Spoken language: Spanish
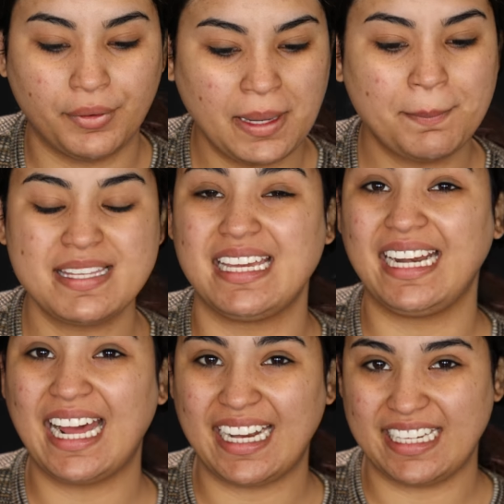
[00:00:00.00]
Voy a
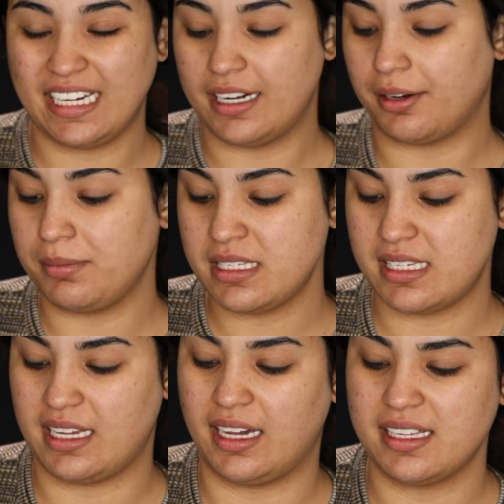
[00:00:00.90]
empezar a rellenar mis
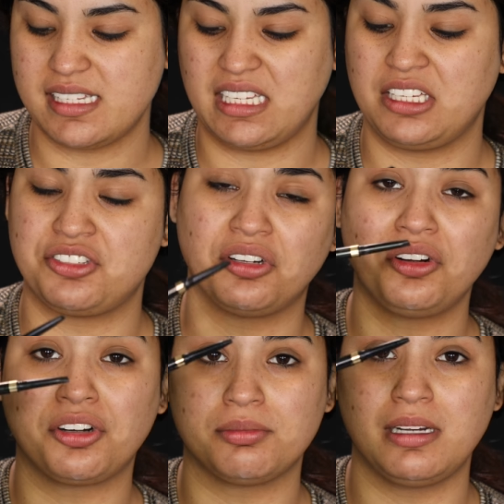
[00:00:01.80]
cejas y yo
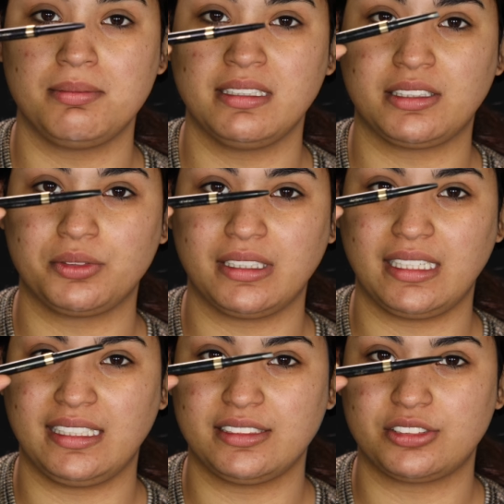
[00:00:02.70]
normalmente
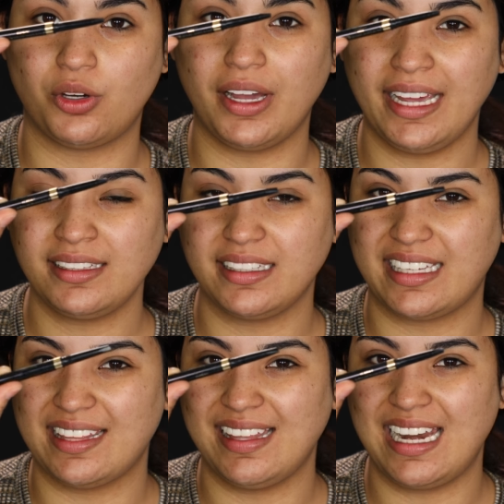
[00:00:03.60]
utilizo
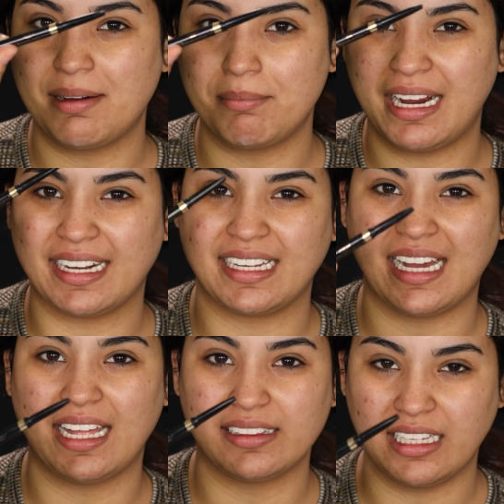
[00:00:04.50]
este que es de la
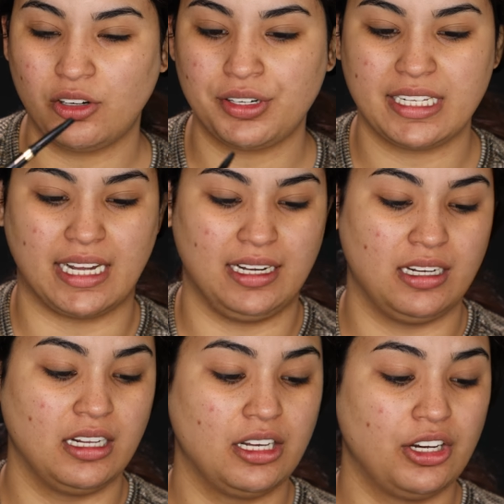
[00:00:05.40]
marca de
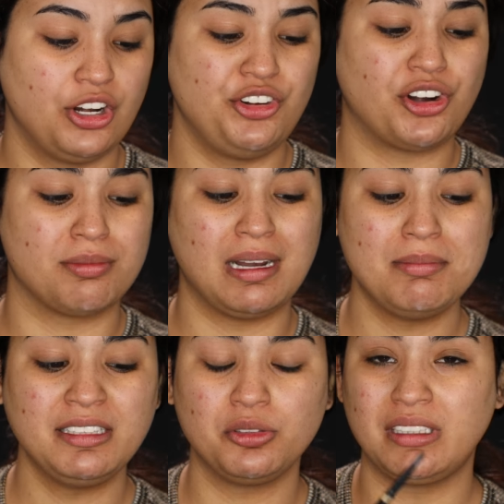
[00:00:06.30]
L'Oreal
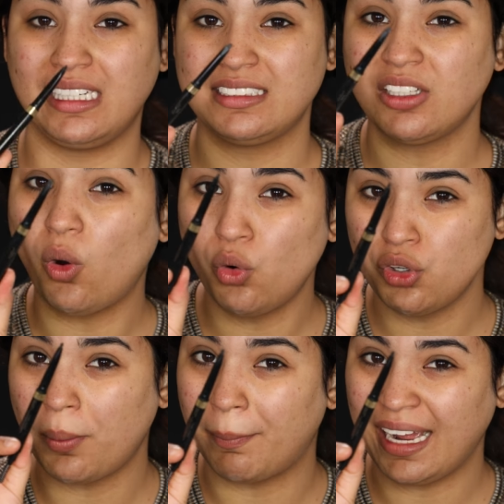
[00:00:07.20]
Normalmente utilizo
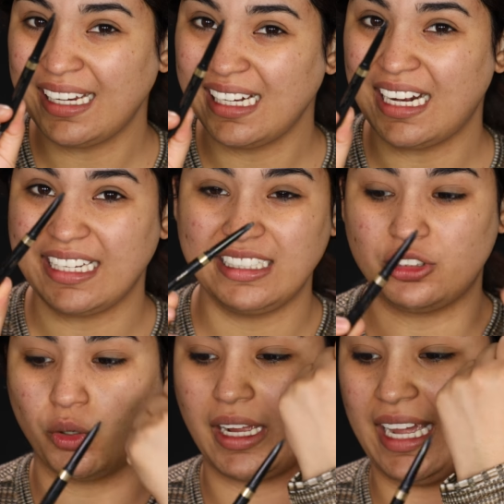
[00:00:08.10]
uno más
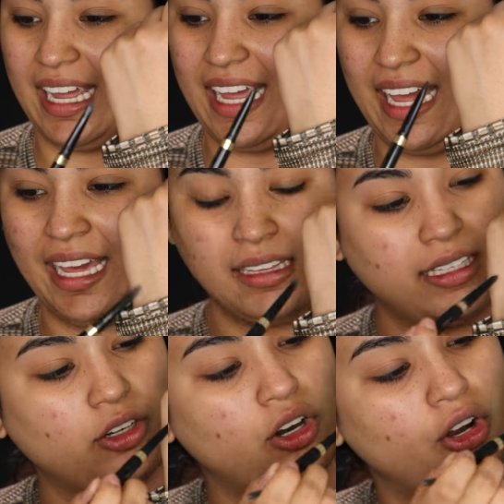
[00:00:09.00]
clarito que
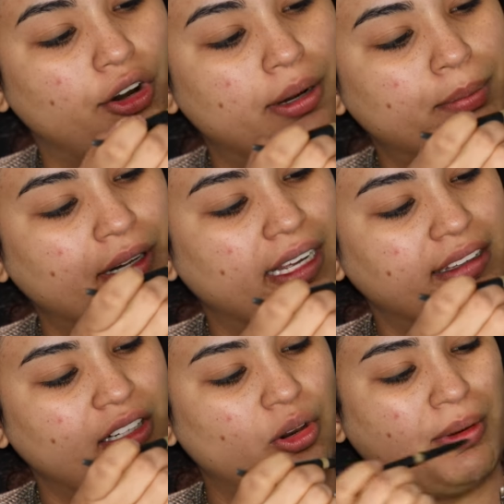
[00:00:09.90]
este color porque
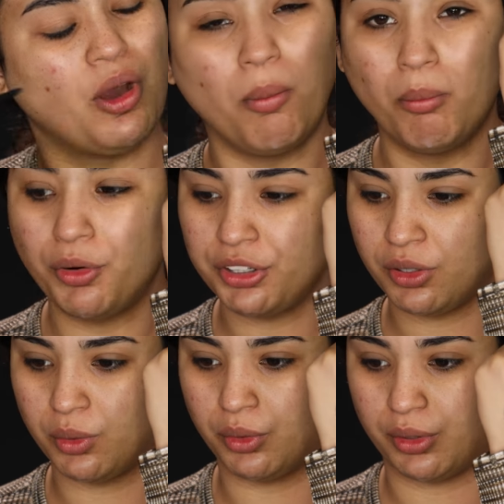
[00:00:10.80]
este lo veo muy
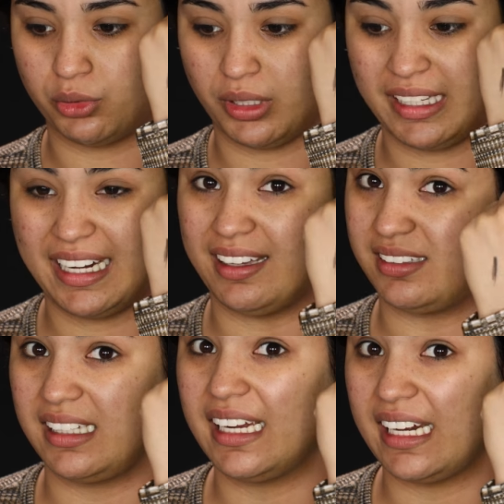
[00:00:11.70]
oscuro, esto es
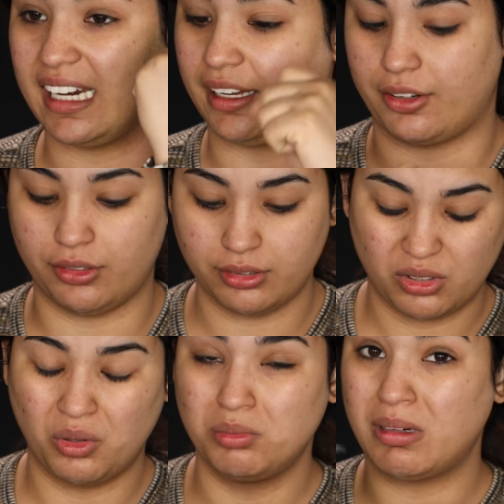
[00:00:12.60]
casi que negro,
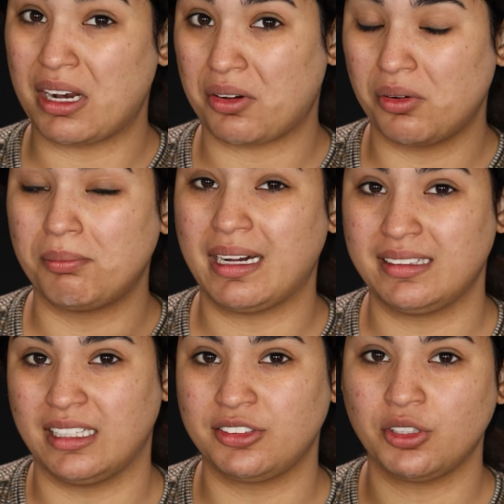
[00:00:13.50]
un marrón
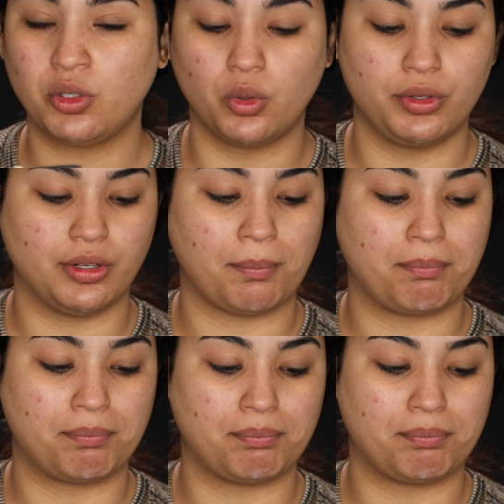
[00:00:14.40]
bastante oscuro,